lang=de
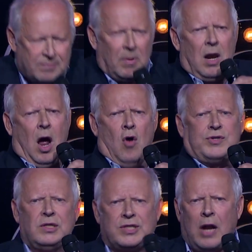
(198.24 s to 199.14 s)
es mal
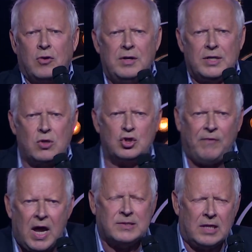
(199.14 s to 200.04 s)
aus, es kann doch nicht so
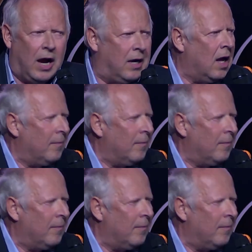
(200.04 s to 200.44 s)
schwer sein.